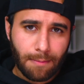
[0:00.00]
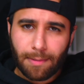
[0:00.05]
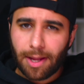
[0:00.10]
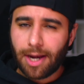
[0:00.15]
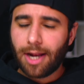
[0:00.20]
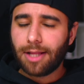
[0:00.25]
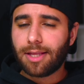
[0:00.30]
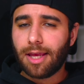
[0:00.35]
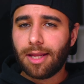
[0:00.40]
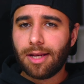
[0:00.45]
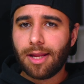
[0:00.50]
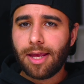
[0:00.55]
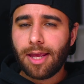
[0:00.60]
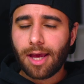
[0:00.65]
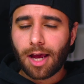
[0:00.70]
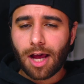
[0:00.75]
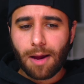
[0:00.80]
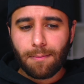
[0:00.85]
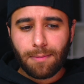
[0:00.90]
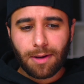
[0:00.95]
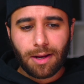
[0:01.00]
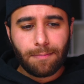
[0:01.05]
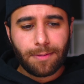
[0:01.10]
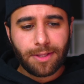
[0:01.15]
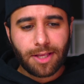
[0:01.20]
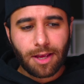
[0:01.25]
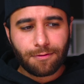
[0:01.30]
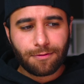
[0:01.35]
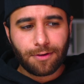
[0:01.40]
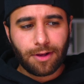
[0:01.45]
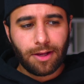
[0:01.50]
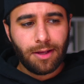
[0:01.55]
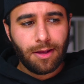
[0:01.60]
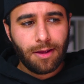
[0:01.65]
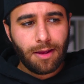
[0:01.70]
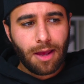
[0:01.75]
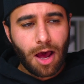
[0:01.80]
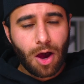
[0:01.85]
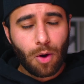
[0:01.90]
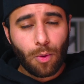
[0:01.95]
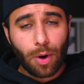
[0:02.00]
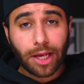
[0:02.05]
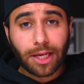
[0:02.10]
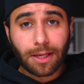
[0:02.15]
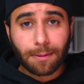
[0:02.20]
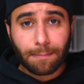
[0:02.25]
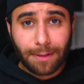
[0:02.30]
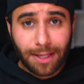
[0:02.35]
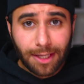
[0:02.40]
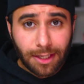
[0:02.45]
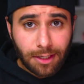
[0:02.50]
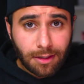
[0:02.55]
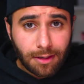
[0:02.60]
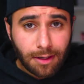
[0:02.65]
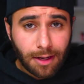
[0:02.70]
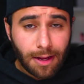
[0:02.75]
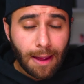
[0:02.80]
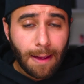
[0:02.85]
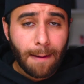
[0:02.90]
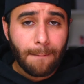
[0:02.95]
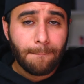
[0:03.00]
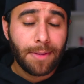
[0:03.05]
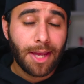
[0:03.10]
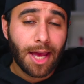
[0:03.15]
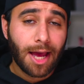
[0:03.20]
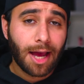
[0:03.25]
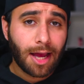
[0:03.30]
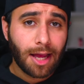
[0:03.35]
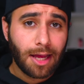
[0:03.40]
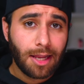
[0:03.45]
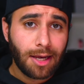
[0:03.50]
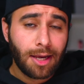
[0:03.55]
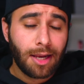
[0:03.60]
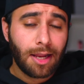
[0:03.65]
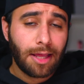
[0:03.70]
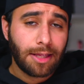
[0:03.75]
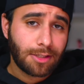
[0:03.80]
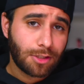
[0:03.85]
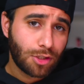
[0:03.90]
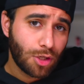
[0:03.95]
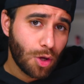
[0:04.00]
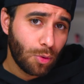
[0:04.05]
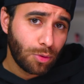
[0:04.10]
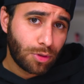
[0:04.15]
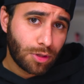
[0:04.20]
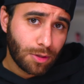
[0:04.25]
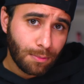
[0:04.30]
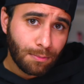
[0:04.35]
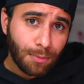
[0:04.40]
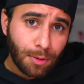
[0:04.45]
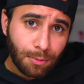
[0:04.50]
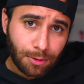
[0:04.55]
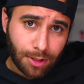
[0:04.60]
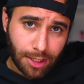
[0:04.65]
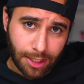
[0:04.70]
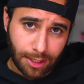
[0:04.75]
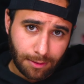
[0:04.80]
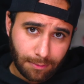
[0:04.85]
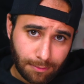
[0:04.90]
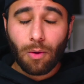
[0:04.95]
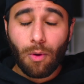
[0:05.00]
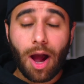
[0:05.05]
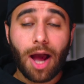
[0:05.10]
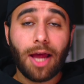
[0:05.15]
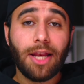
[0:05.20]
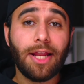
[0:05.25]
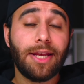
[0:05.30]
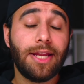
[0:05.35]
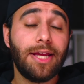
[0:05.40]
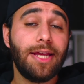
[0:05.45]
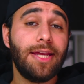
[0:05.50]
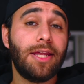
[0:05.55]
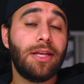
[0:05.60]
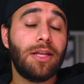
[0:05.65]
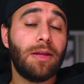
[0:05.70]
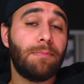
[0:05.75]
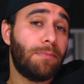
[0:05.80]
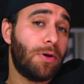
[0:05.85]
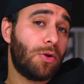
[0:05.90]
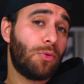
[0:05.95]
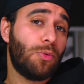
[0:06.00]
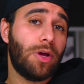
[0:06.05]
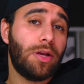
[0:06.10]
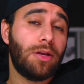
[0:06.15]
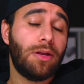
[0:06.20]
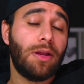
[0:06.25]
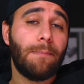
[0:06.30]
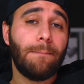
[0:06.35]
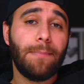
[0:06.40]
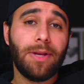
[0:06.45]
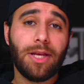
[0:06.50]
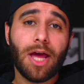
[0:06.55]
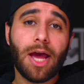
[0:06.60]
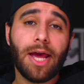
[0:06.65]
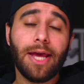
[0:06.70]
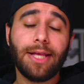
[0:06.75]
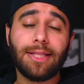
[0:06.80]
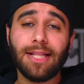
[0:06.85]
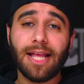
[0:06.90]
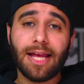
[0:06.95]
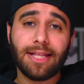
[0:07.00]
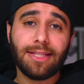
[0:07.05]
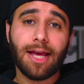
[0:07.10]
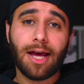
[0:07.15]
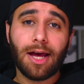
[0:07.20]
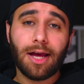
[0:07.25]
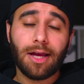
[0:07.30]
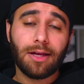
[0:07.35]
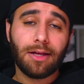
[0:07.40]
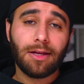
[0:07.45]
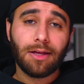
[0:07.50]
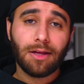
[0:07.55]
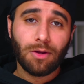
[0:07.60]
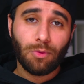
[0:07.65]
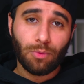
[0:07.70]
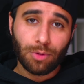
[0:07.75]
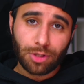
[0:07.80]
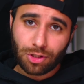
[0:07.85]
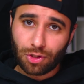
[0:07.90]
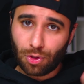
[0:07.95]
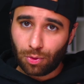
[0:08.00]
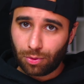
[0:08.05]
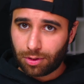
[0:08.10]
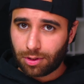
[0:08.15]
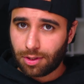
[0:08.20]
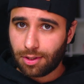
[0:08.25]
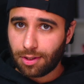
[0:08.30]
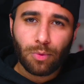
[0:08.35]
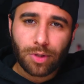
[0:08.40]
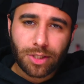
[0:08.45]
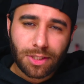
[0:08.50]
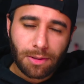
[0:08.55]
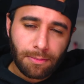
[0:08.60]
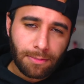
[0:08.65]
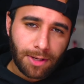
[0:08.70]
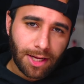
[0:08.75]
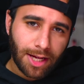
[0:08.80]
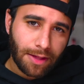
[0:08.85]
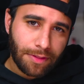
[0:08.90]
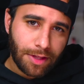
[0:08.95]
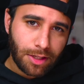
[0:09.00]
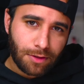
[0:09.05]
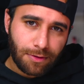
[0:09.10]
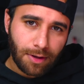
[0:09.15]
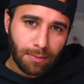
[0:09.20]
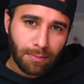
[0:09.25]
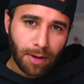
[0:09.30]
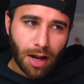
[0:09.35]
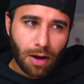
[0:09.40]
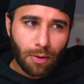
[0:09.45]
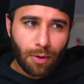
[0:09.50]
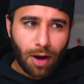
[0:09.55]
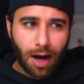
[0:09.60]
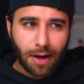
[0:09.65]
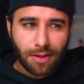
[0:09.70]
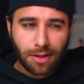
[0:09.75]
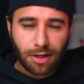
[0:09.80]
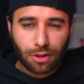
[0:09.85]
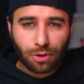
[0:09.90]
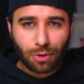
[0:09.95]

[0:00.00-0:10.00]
معناتها انها هي قابلة بدفع هواء كبير باقل صوت ممكن وحاليا هي النمبر 1 من ناحيه الاداء والصوت والسبب اللي خذيت فيه المراوح هذه اللي